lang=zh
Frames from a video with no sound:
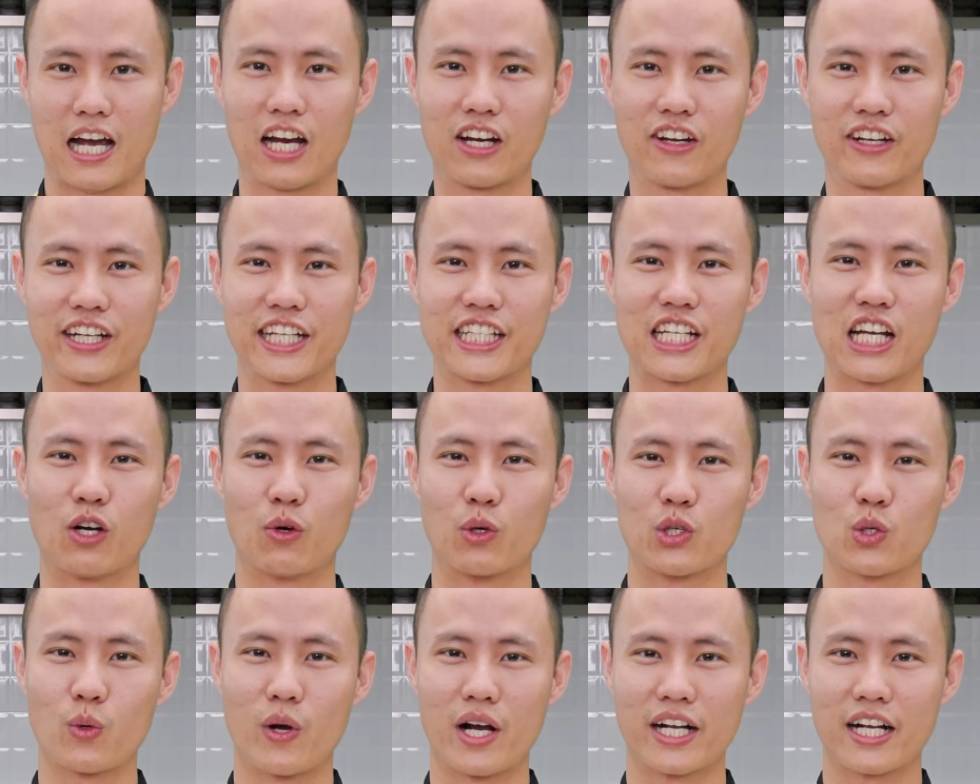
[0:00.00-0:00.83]
Hello， 大家好，我
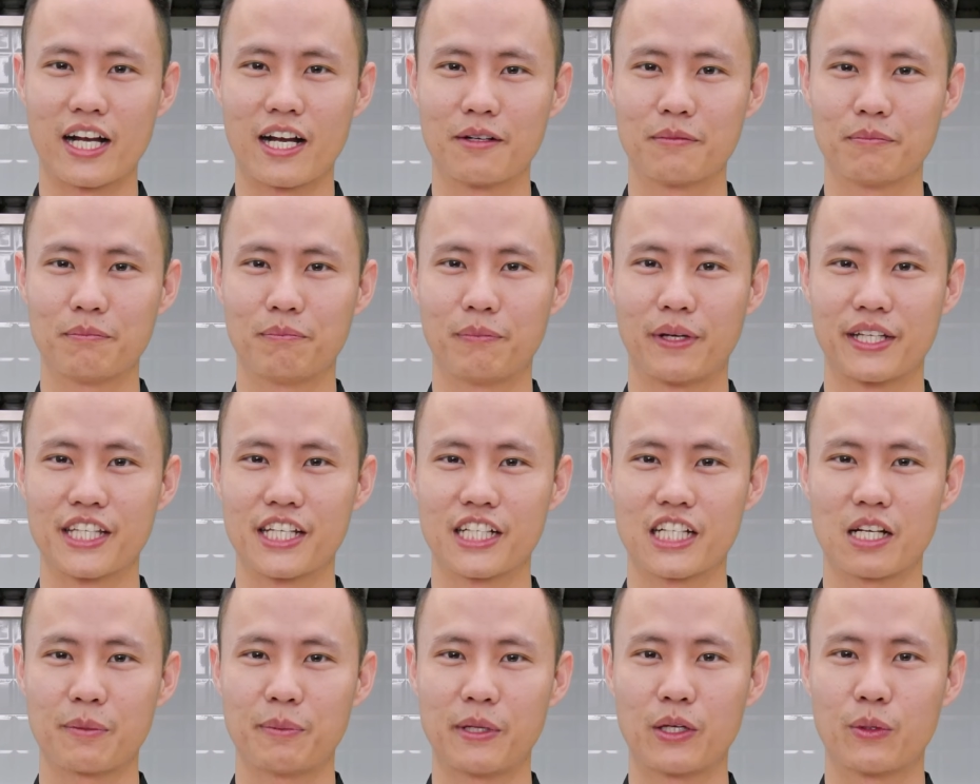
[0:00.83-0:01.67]
是王刚。本节
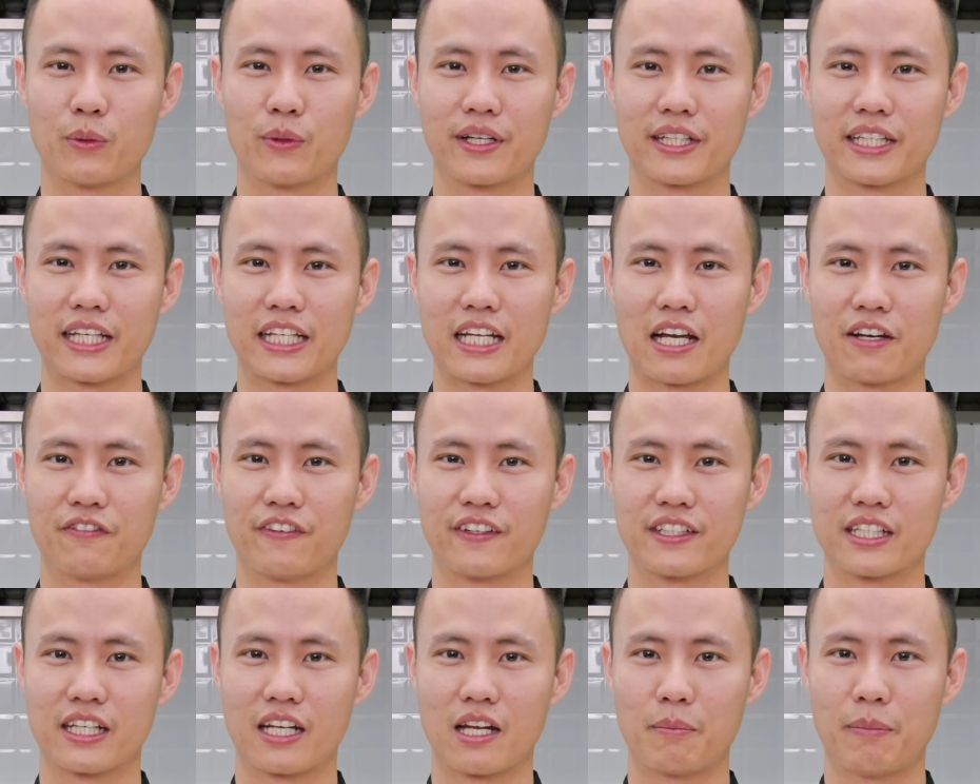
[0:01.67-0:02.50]
视频我跟大家
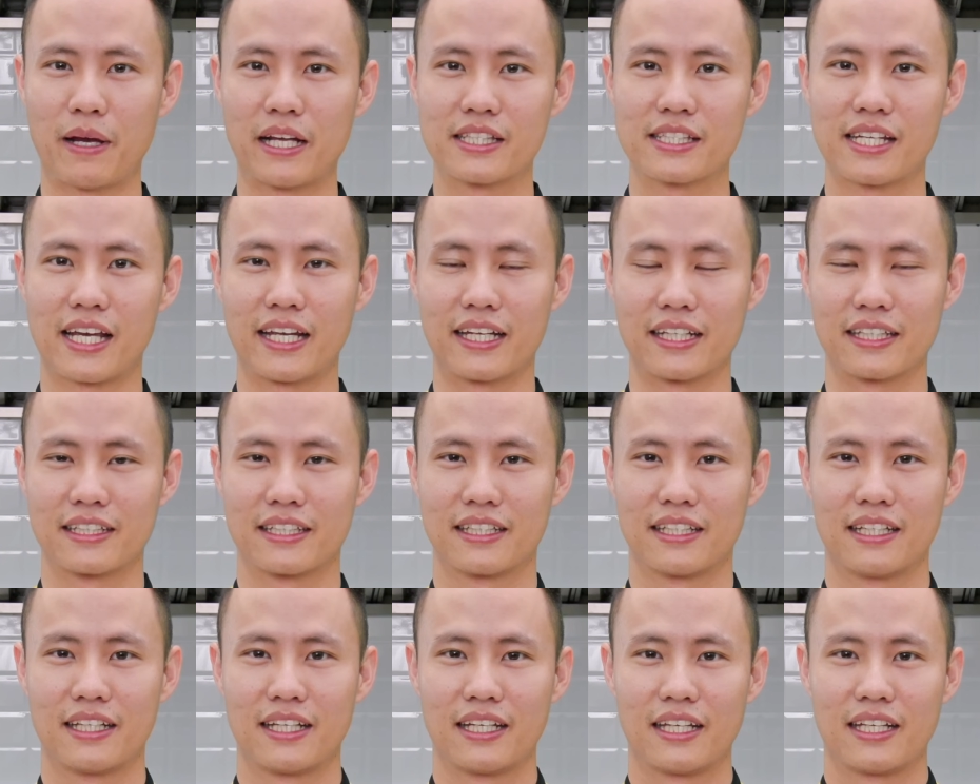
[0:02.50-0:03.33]
分享到拌菜
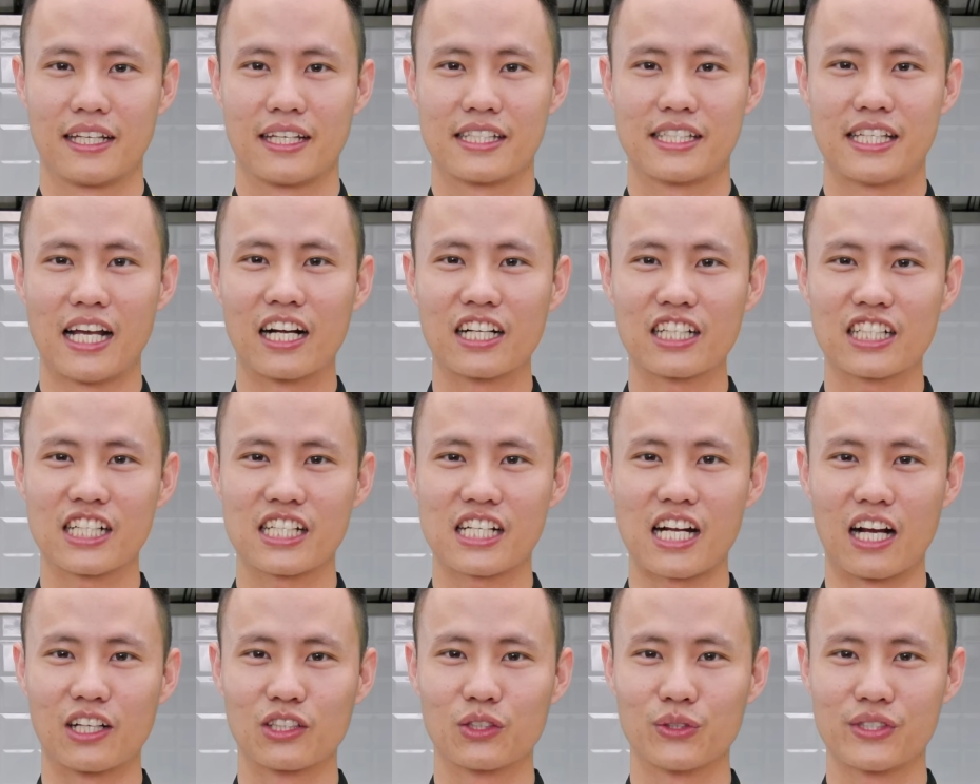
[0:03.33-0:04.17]
姜汁
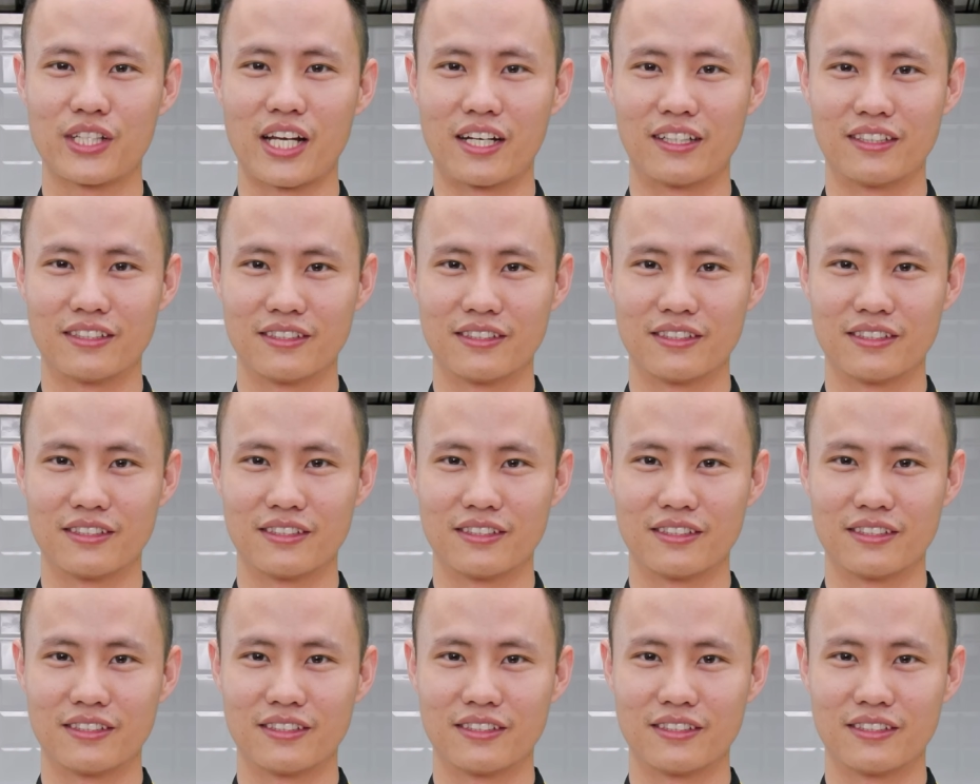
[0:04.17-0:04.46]
长豆角。